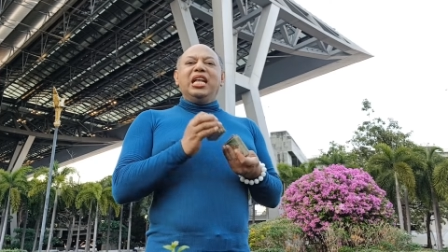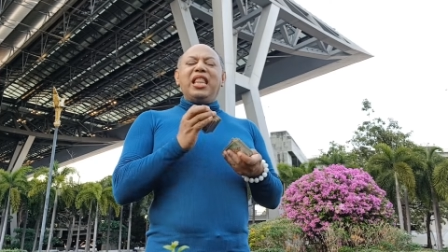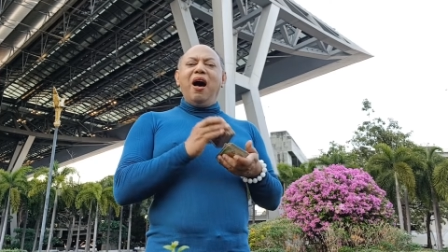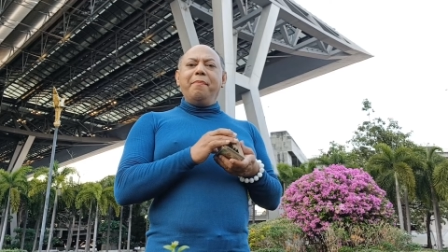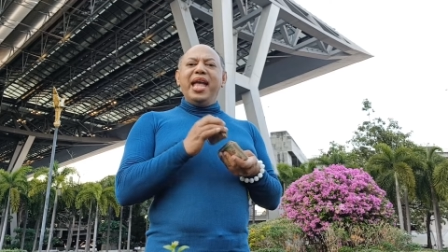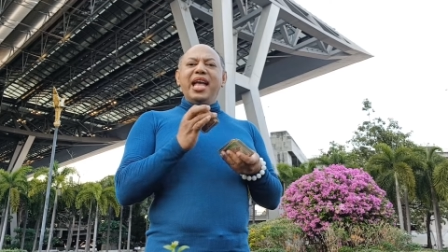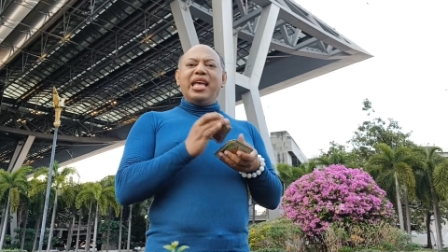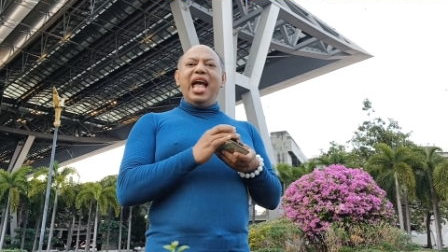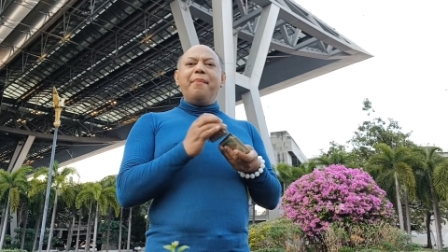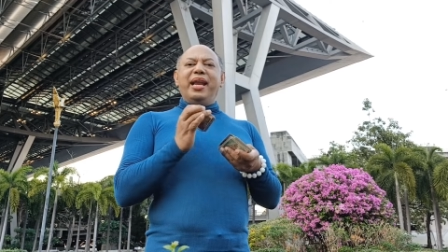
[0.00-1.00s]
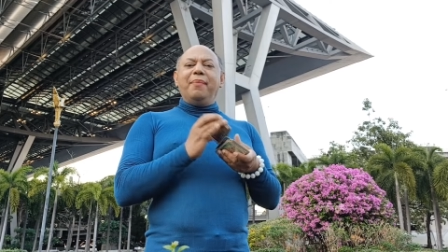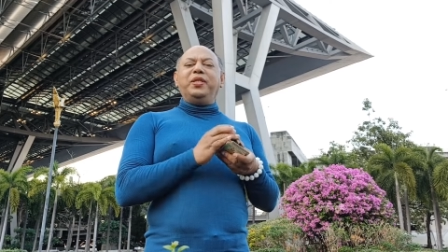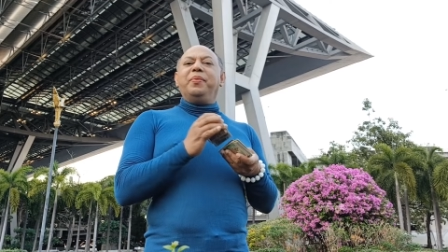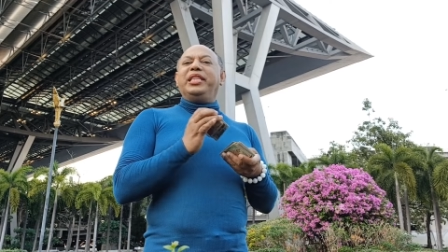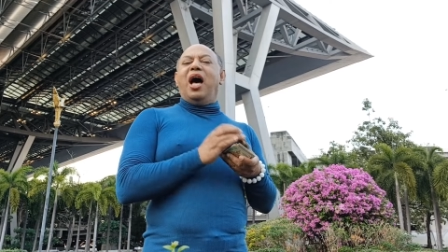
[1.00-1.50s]
ต่อมาค่ะมารับช
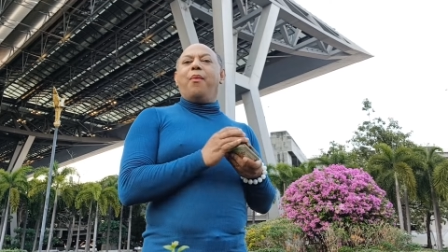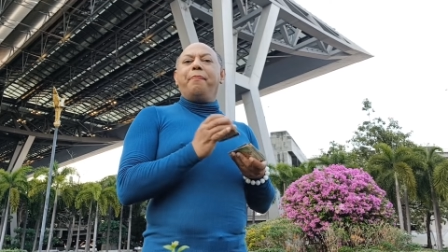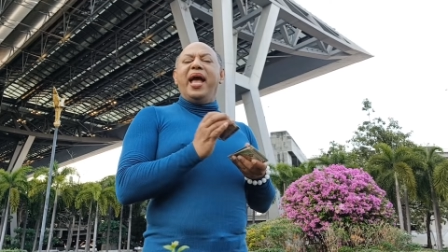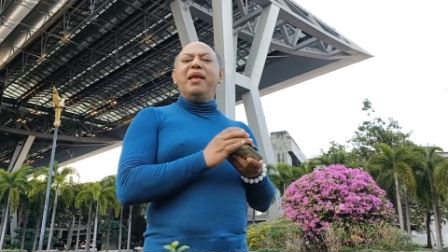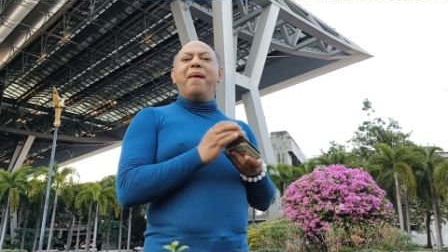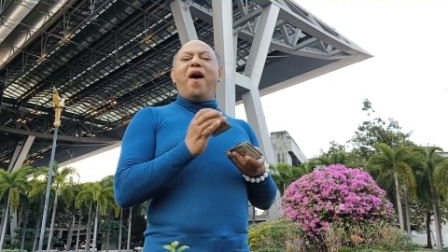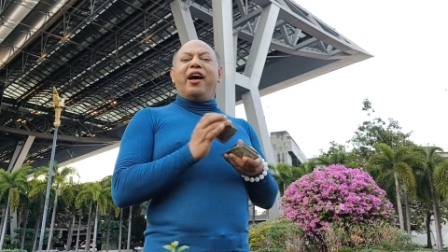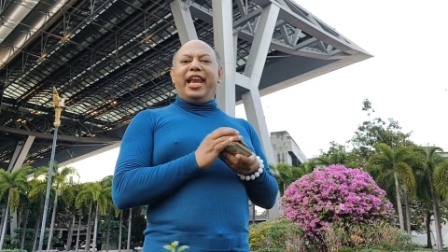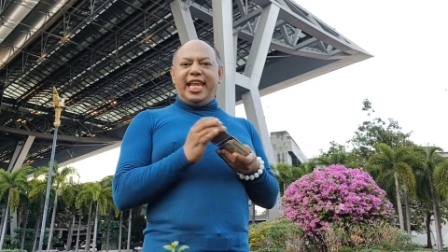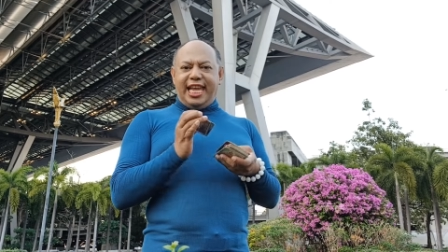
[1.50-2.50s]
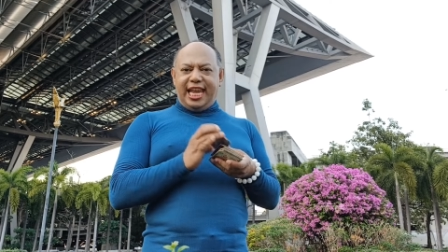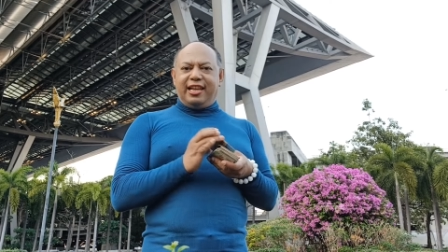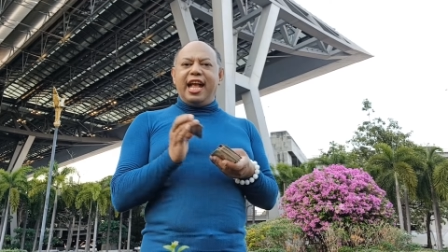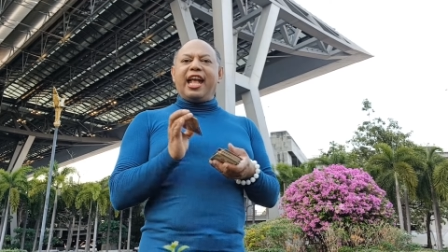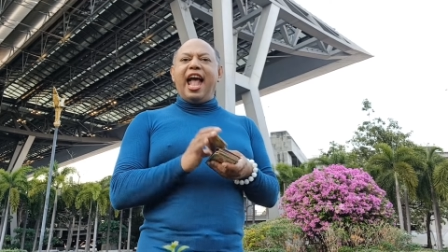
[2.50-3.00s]
มกันต่อว่าไพ่บอกอะไรอีก
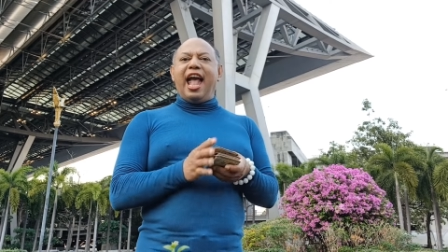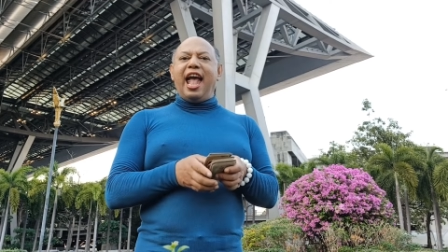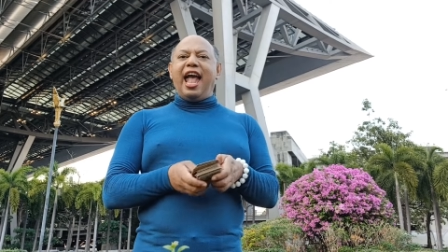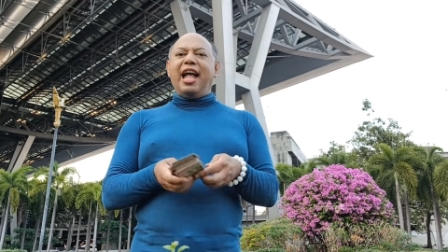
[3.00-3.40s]
นะคะ